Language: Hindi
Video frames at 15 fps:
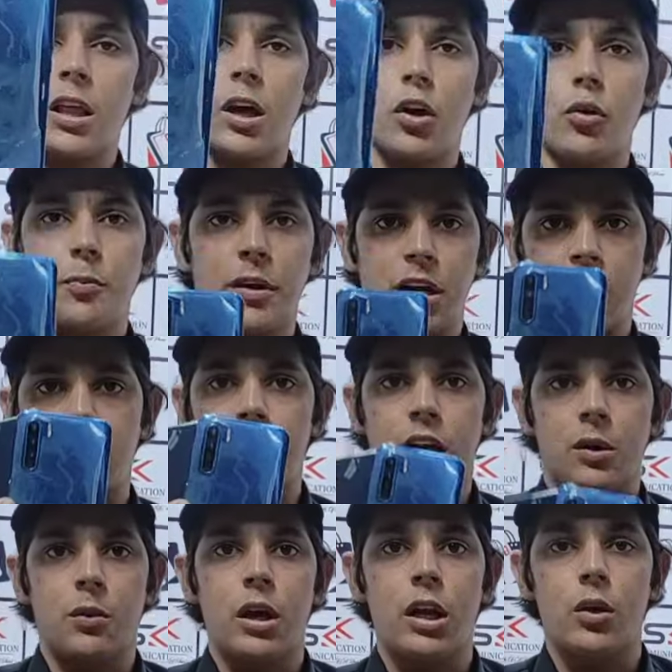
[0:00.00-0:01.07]
हज़ार रुपये का
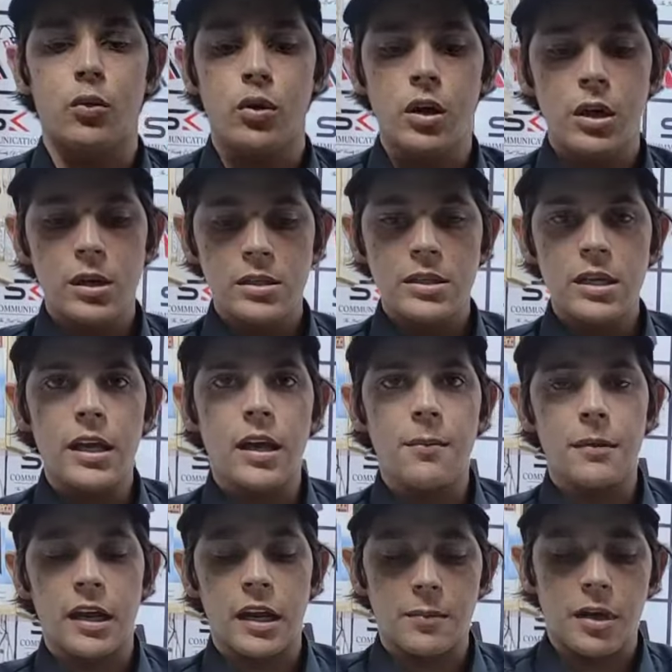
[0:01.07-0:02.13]
देने वाला हूँ सही है
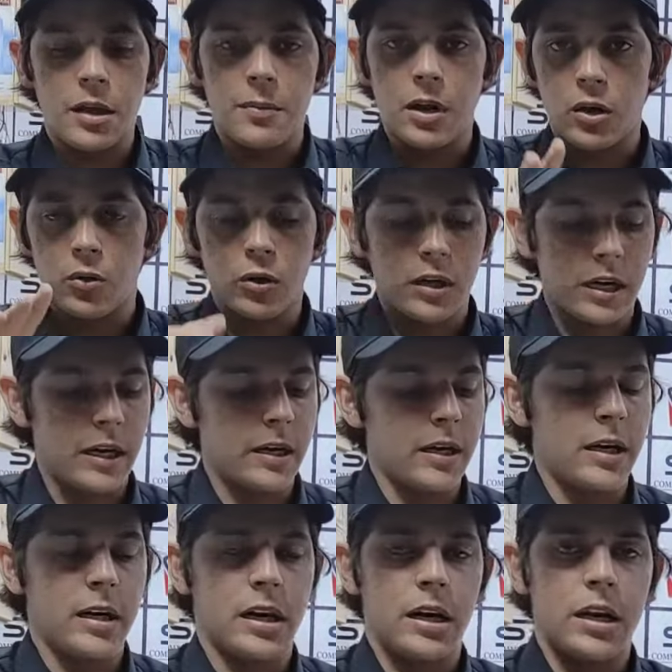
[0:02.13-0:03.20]
इमरान भाई बिल्कुल टेंट
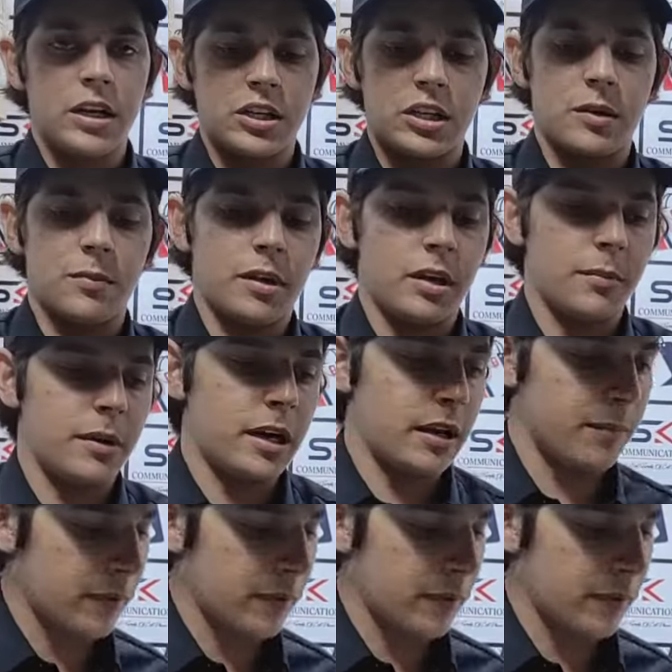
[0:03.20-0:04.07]
टेन कंडीशन में हमारे